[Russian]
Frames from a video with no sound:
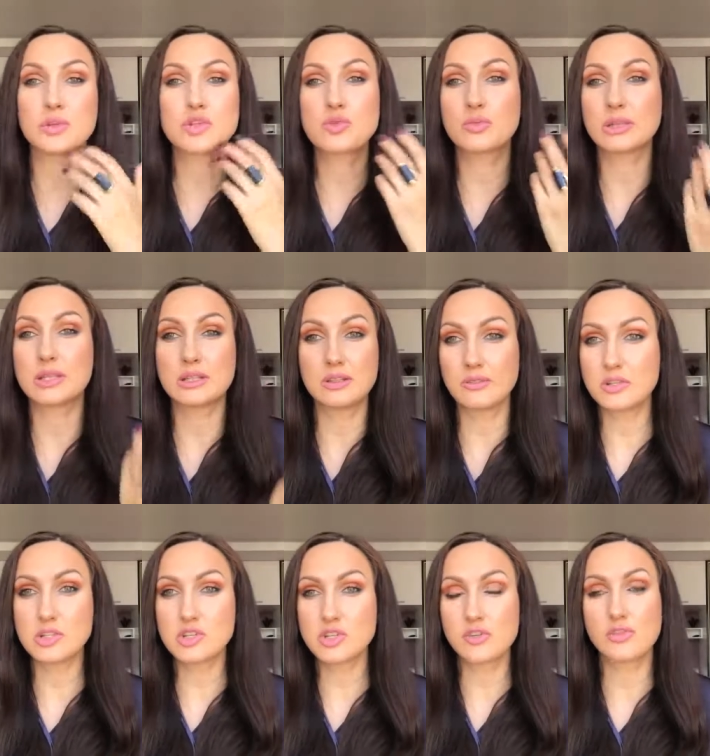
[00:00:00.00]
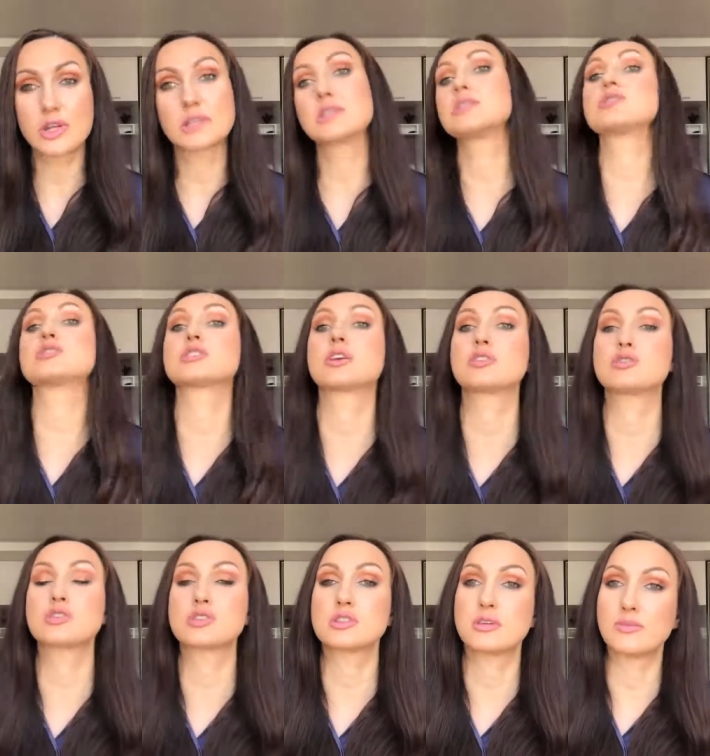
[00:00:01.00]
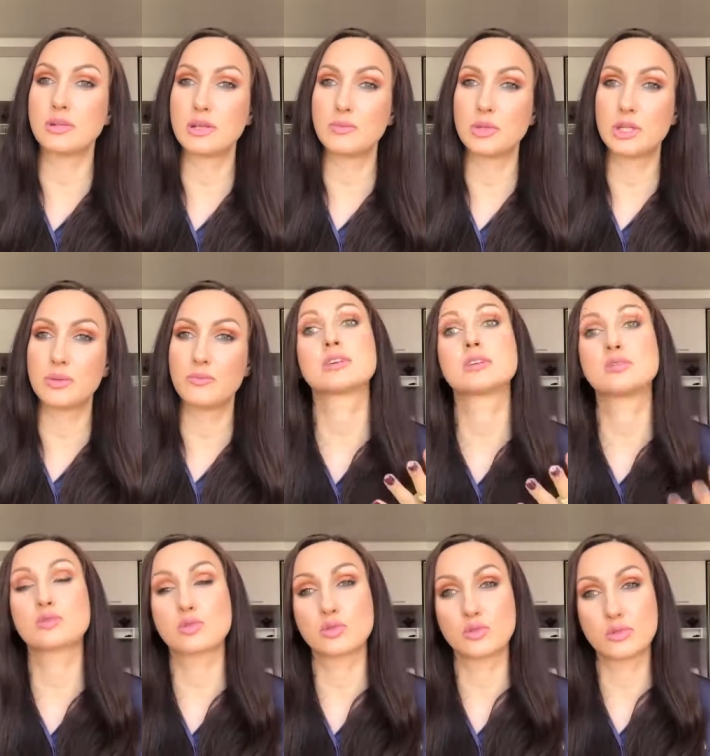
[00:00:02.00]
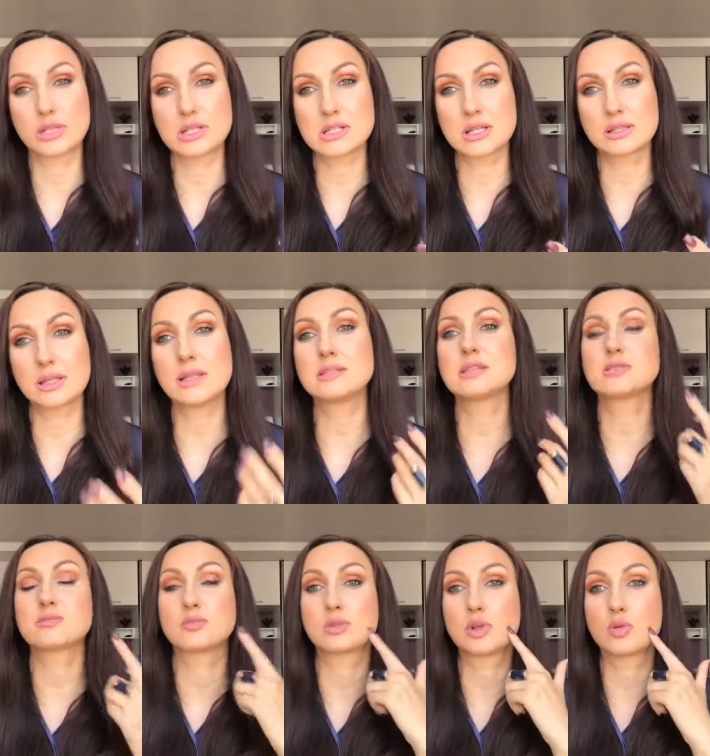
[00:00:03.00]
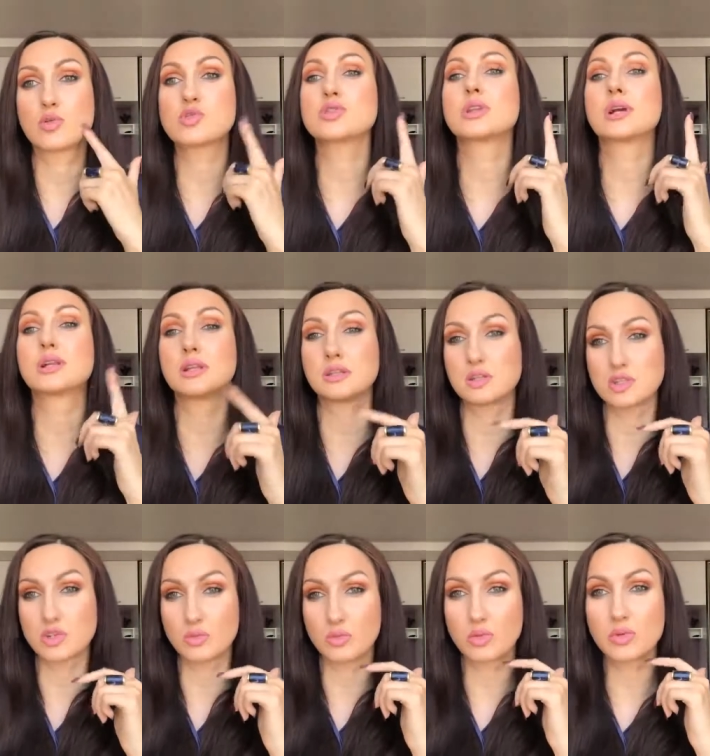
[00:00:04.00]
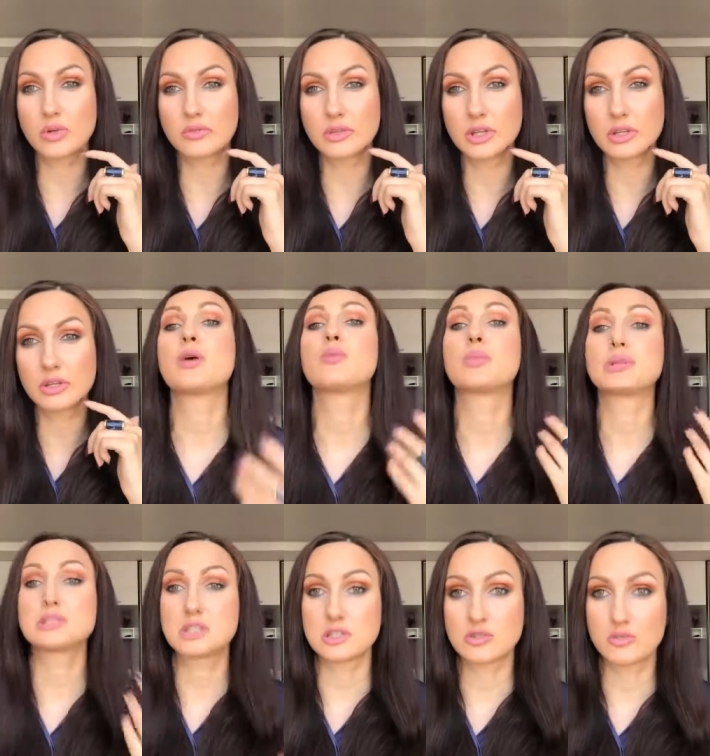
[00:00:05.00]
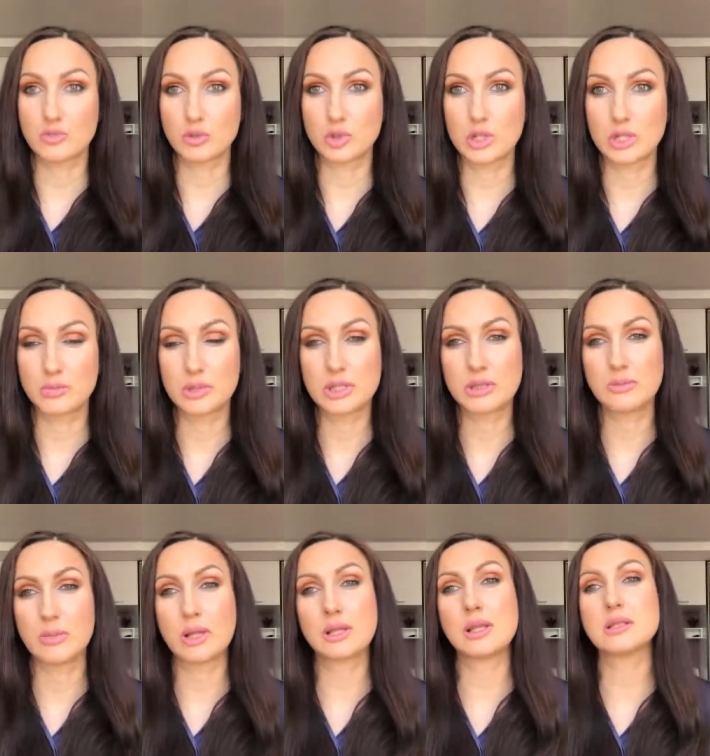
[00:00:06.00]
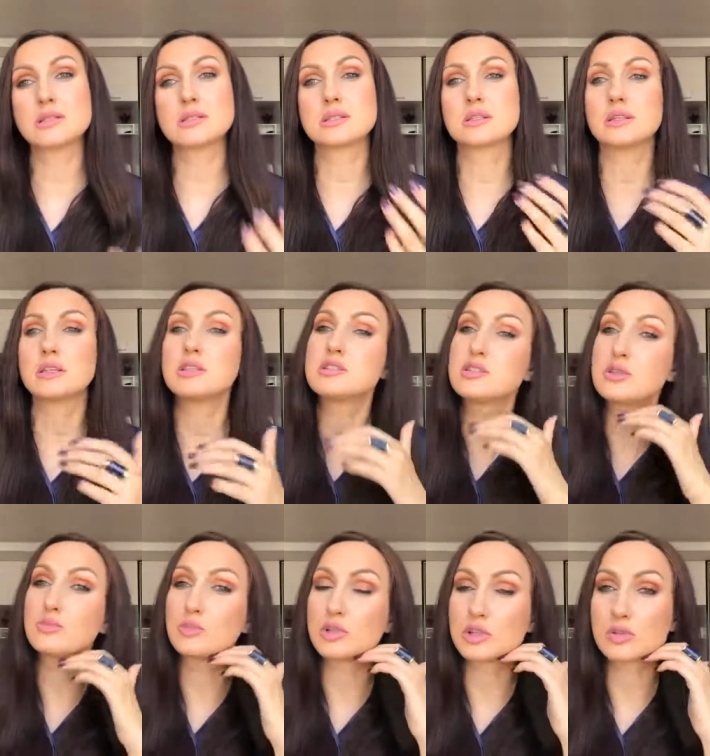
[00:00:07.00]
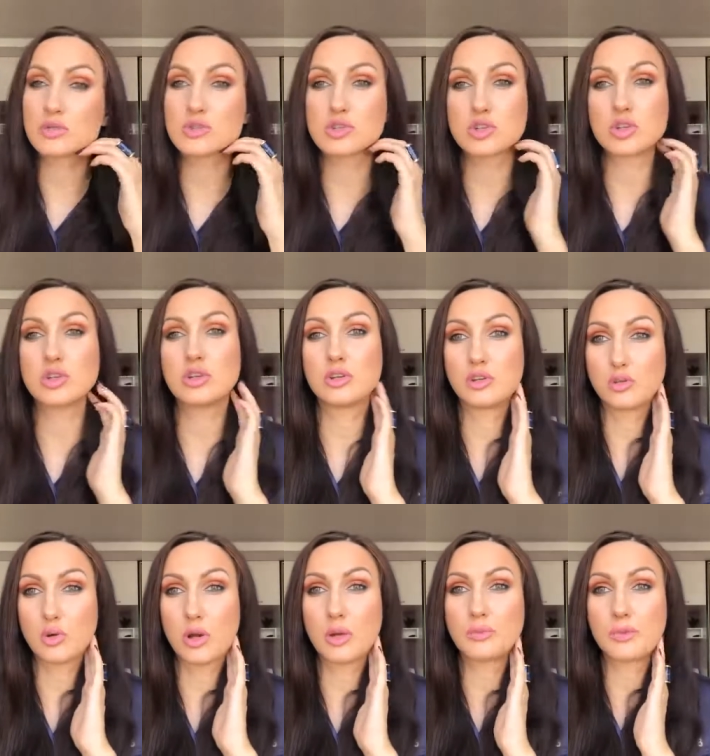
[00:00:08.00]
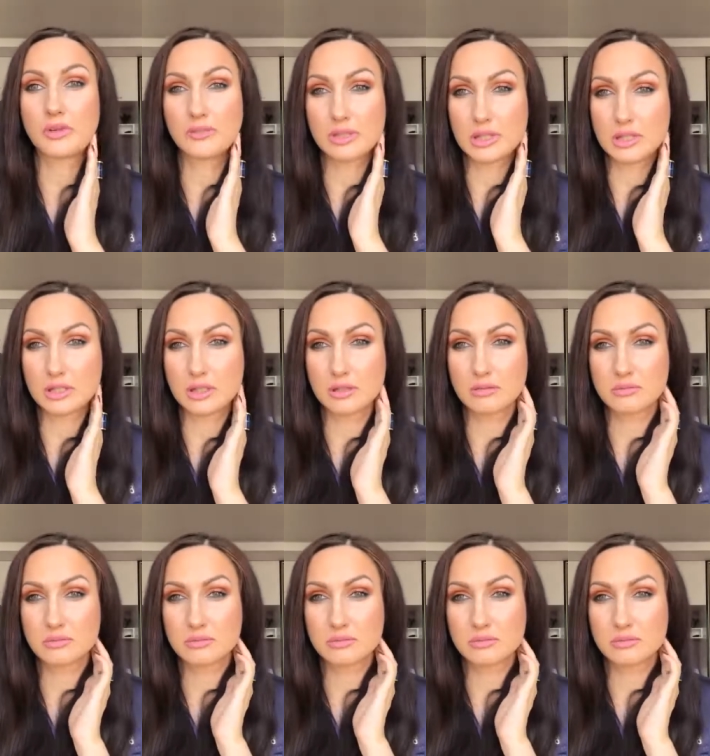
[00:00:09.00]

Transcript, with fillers: Причем это не внешний эффект, исчезающий со временем. Гиалуроновая кислота действует на кожу на клеточном уровне, поддерживая водно-липидный баланс и стимулирующая ее обновление.